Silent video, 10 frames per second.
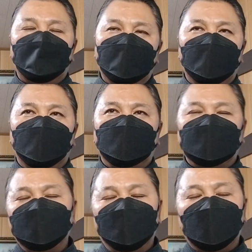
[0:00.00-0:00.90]

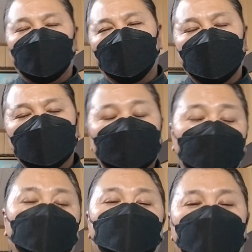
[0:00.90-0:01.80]
えー、前編後編
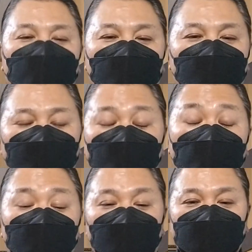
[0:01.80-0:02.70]
で、えー、動
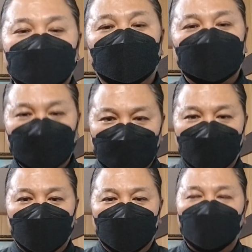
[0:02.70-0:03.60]
画を出してますん
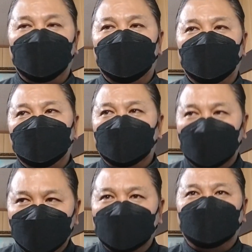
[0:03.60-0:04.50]
で、えー、で
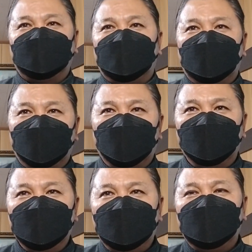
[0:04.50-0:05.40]
きればそちらの方
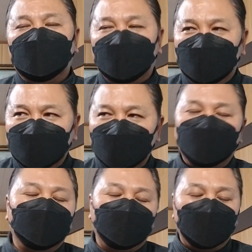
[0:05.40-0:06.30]
を見ていただいて
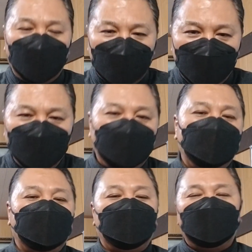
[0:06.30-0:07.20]
この動画を見
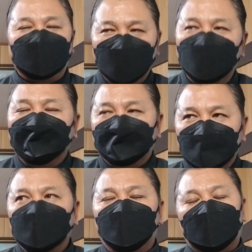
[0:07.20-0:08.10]
ていただくと
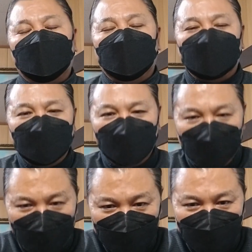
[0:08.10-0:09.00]
もっと分かりやすいと
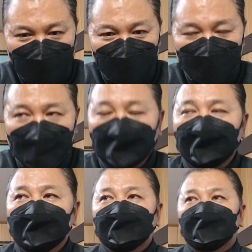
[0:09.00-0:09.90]
思います。
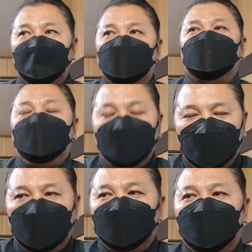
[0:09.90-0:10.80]
えで
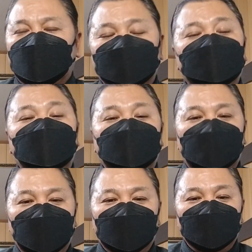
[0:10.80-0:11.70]
はあの始めさせて
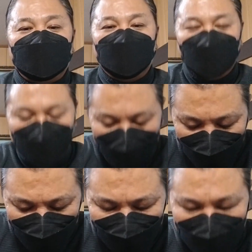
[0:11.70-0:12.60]
いただきます。よろしくお
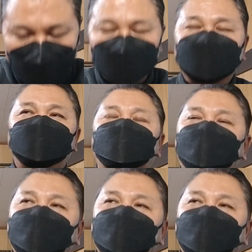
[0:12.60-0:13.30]
願いいたします。